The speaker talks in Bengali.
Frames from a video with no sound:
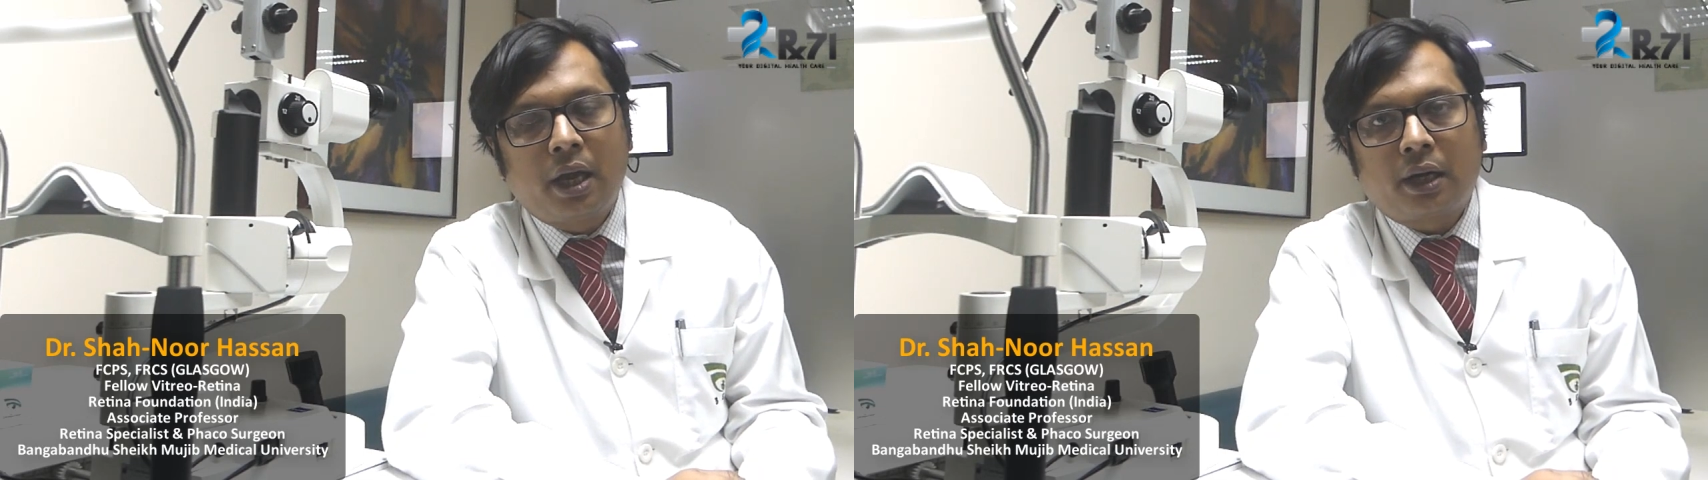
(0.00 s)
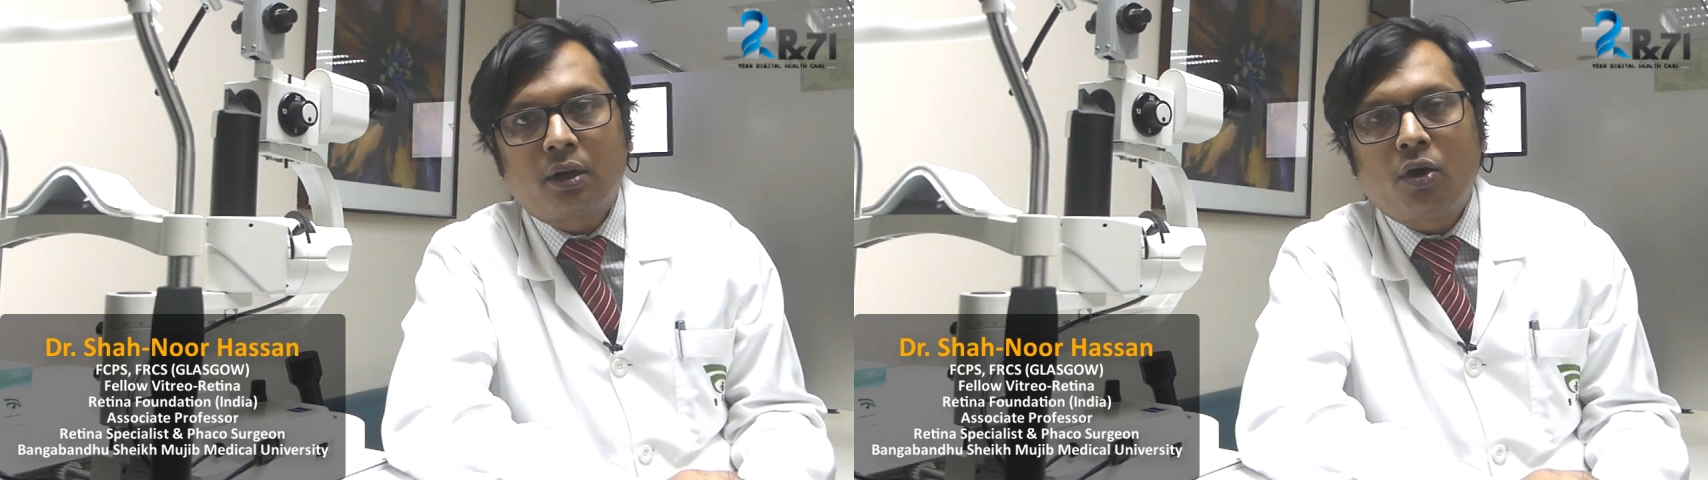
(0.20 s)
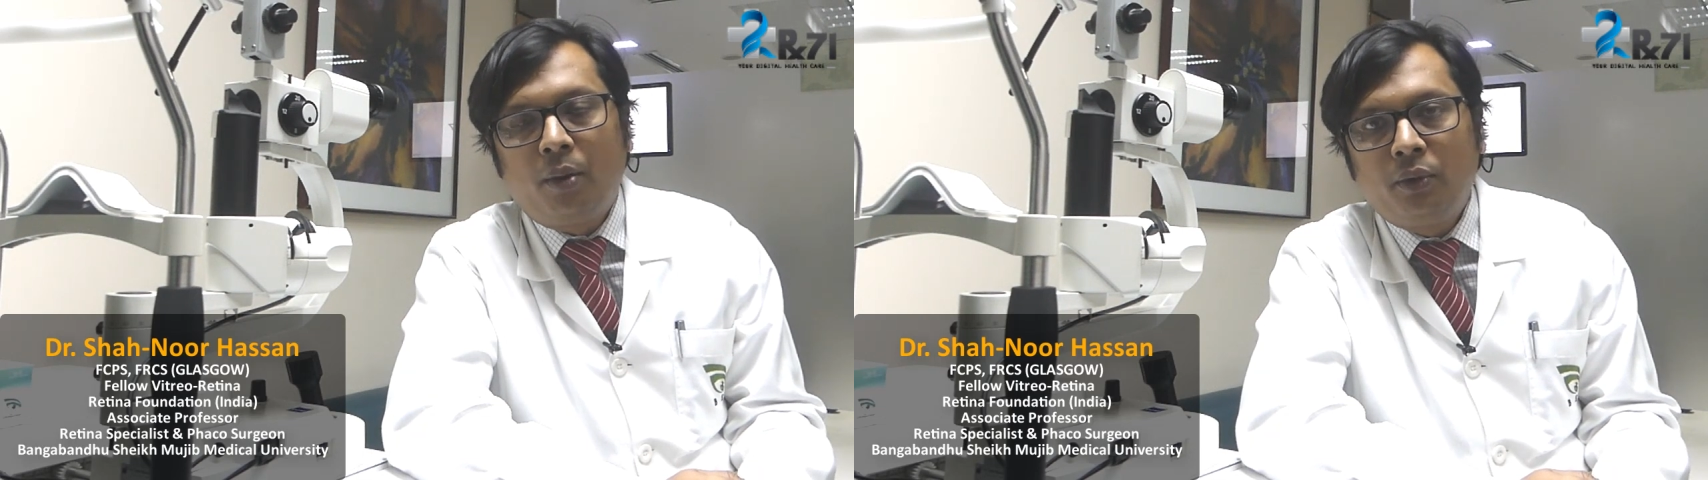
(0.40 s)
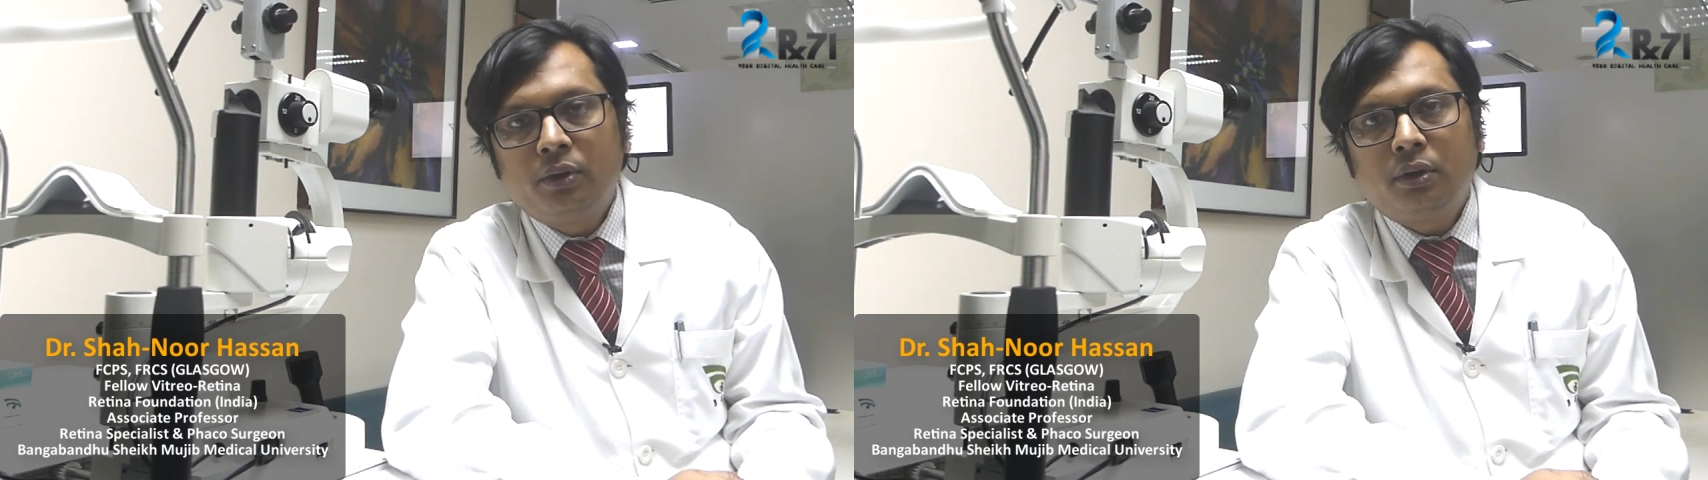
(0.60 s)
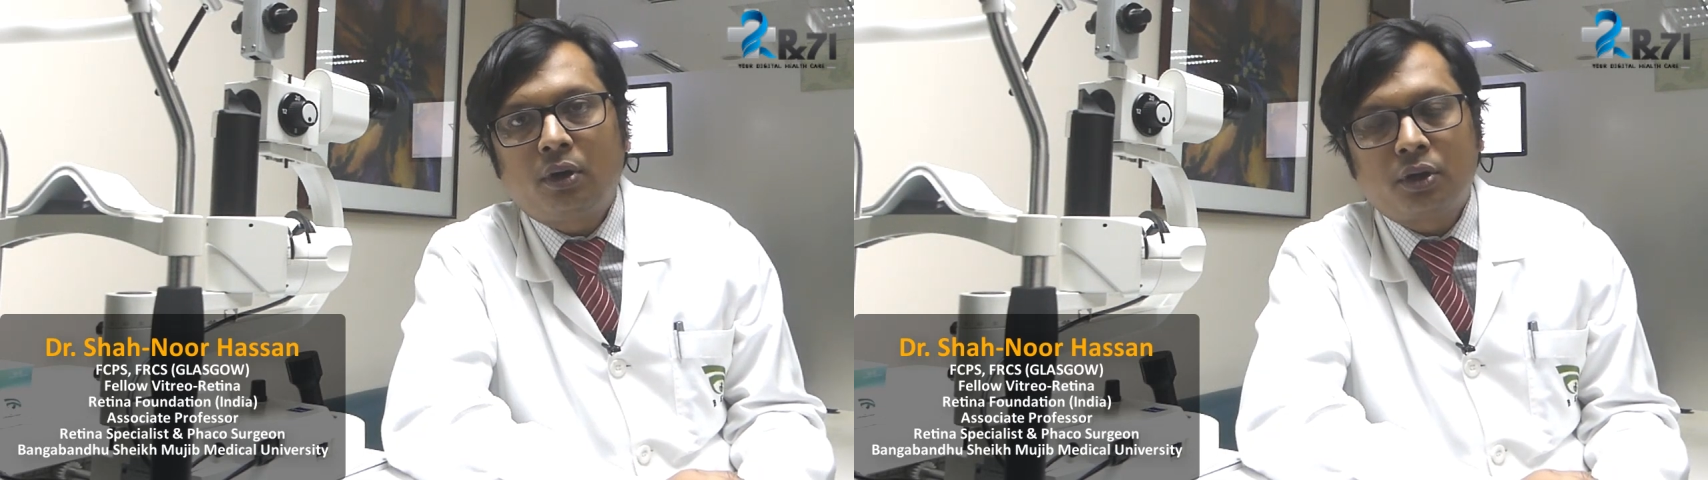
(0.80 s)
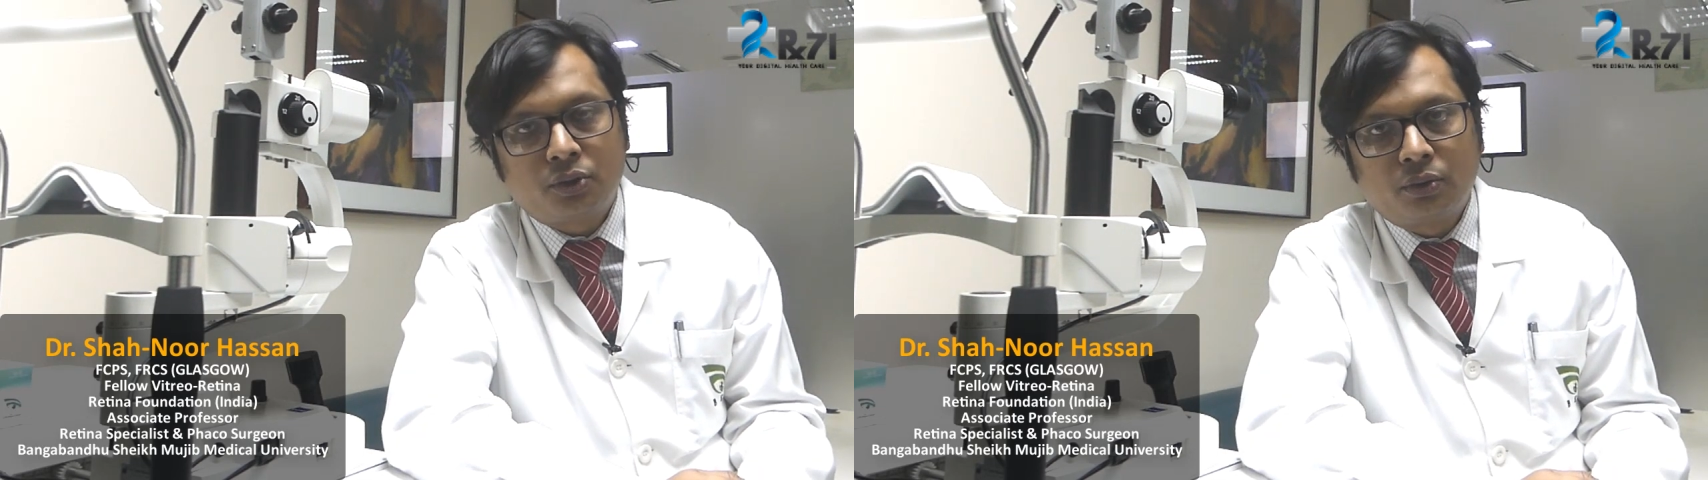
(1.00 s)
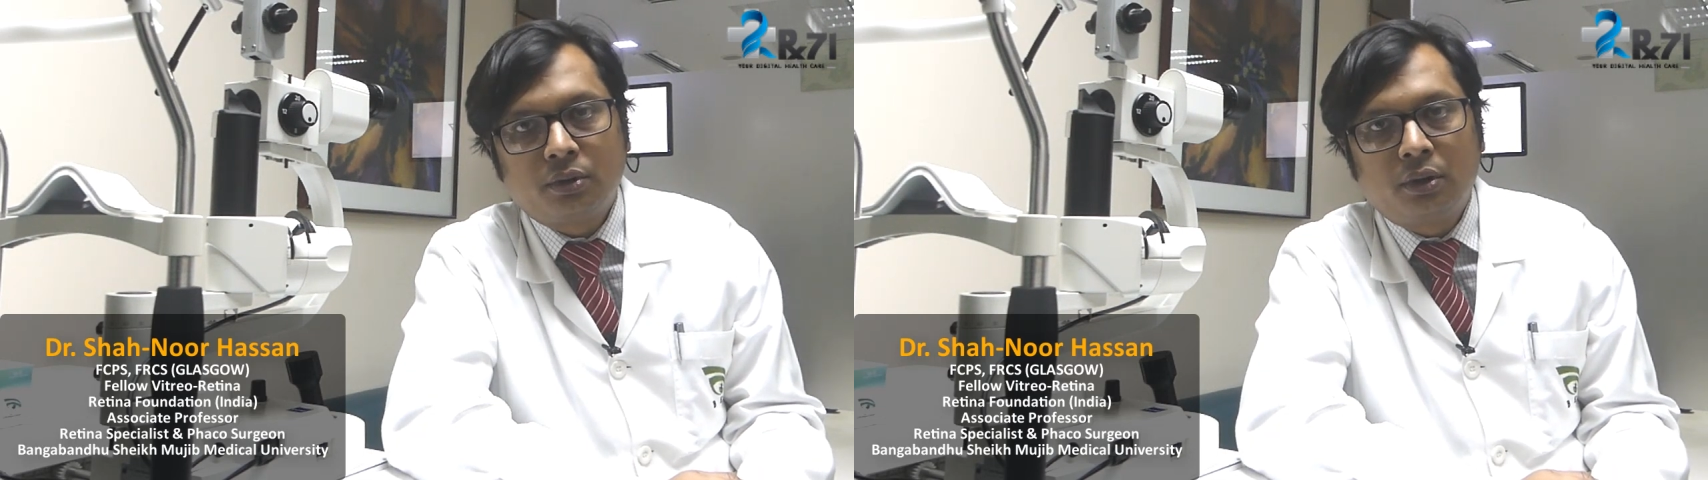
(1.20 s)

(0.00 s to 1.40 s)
একটা কমন অসুখ